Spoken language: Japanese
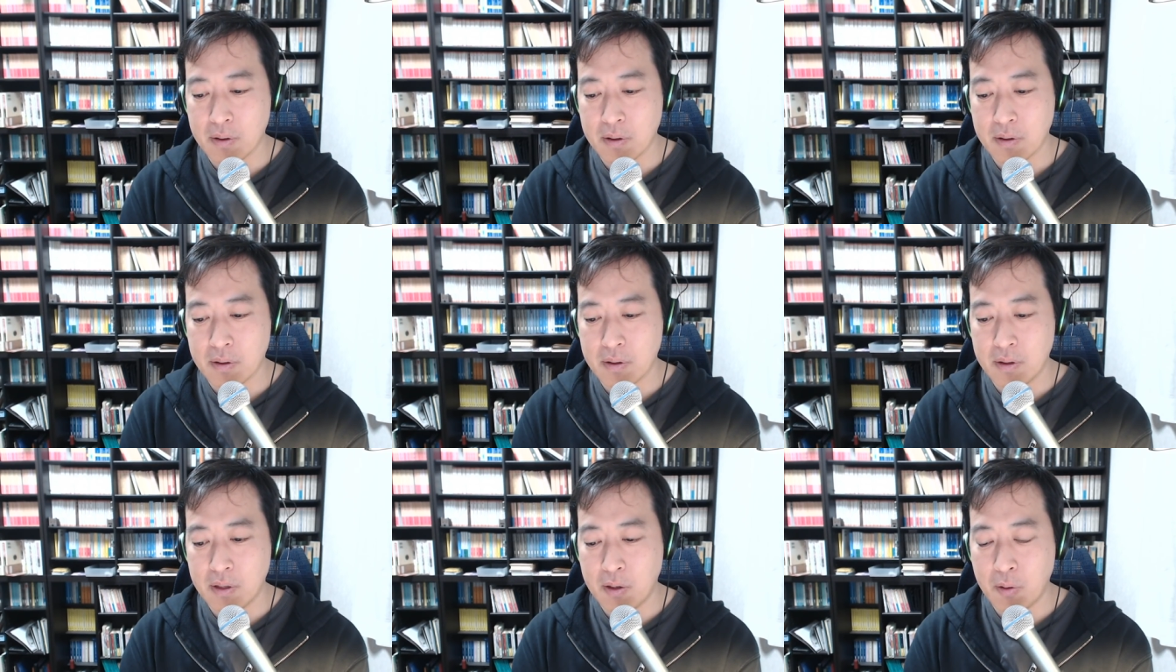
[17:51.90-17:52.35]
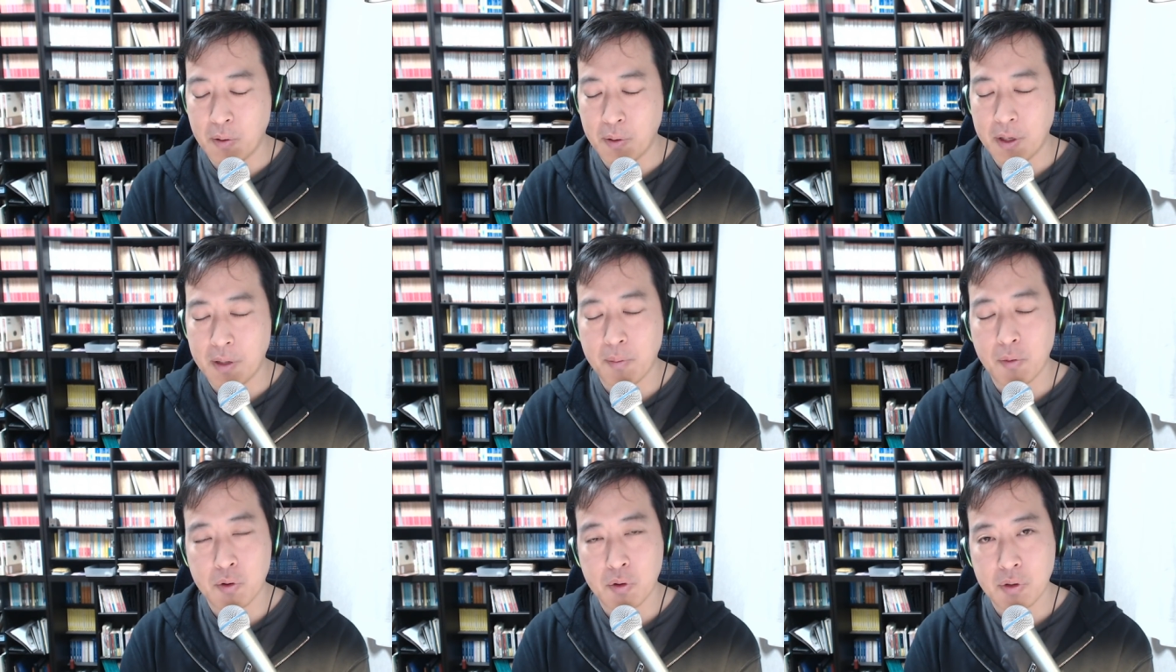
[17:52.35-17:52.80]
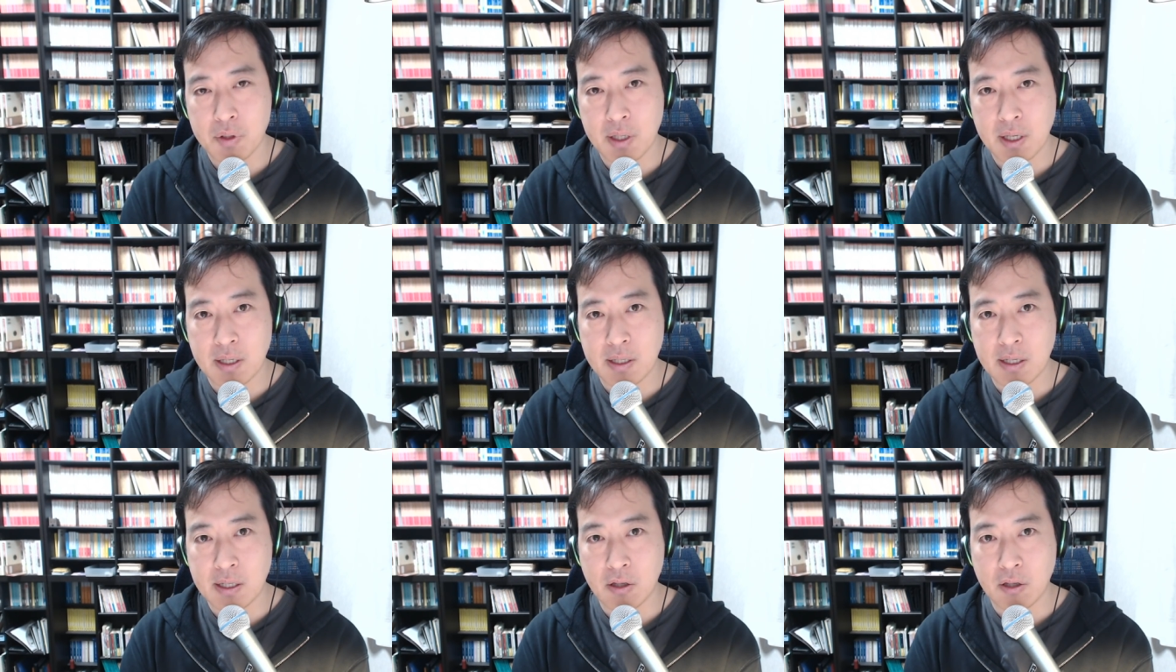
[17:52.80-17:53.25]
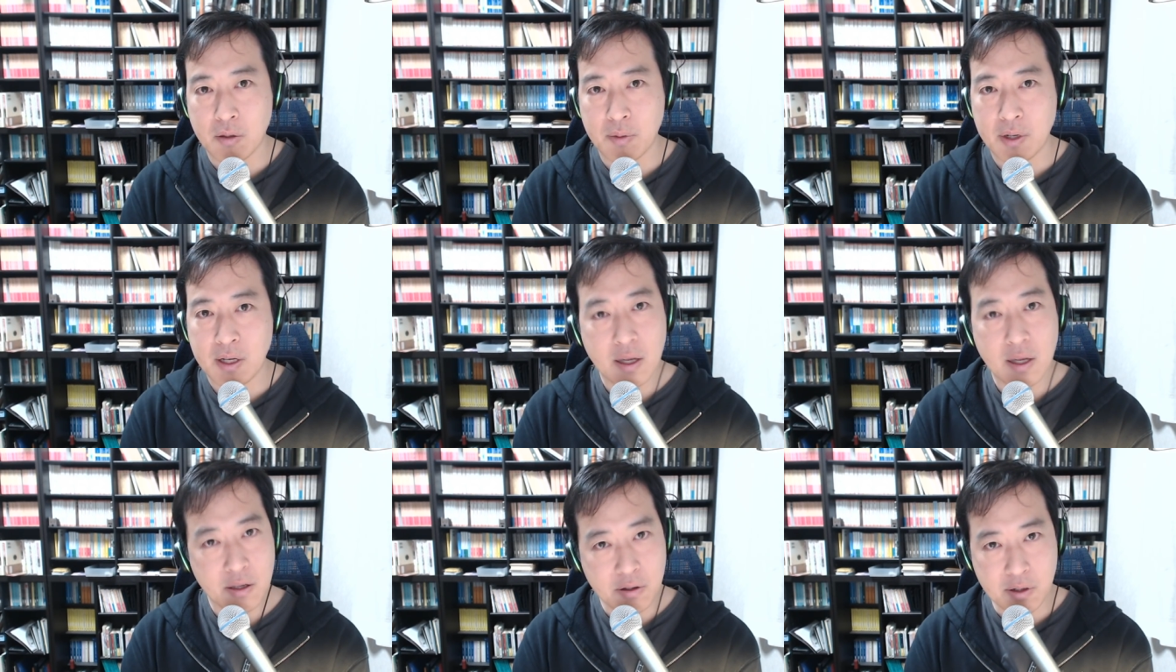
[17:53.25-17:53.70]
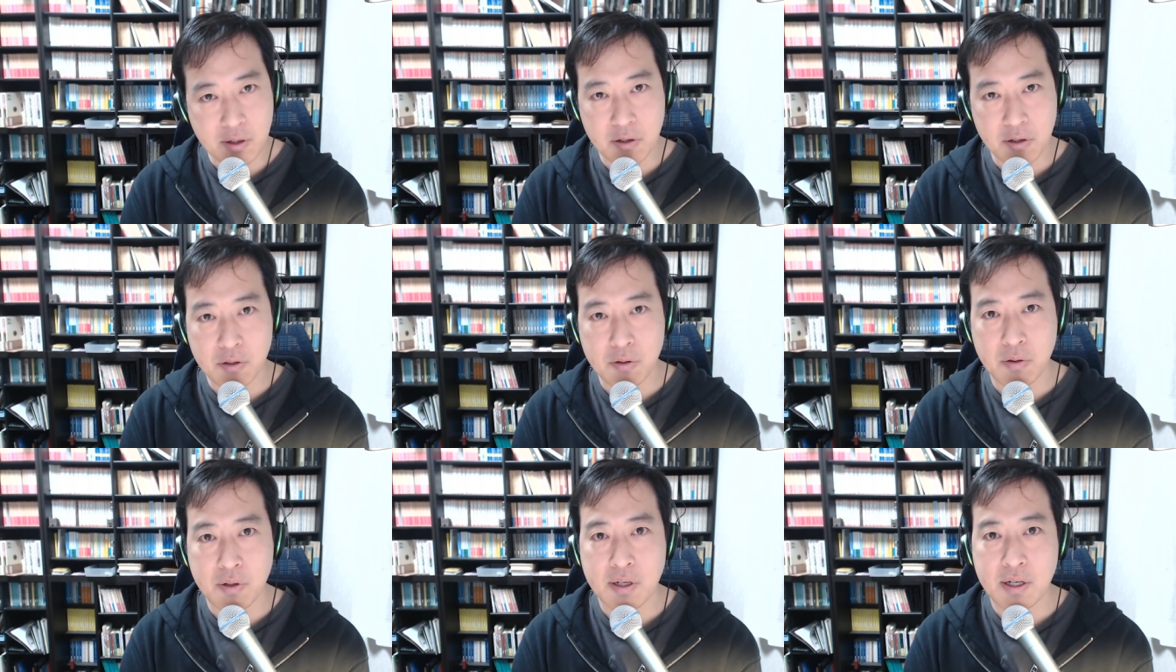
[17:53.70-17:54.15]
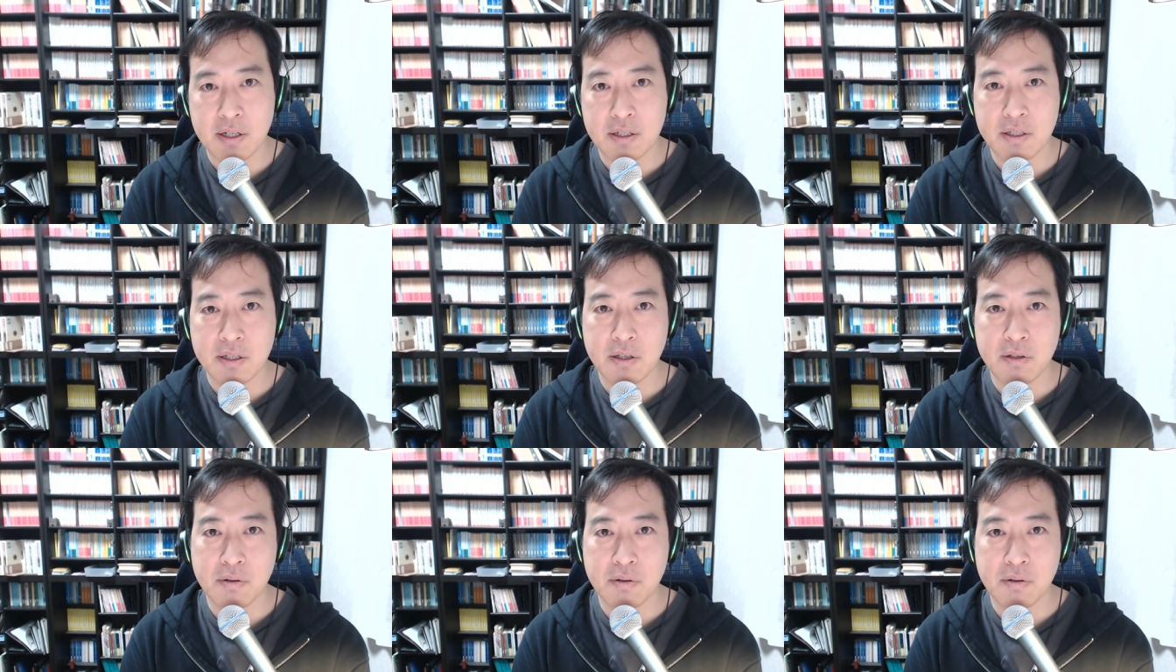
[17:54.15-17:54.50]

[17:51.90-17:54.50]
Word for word: 日本円に戻ってきて、例えば利益のある人に関しては、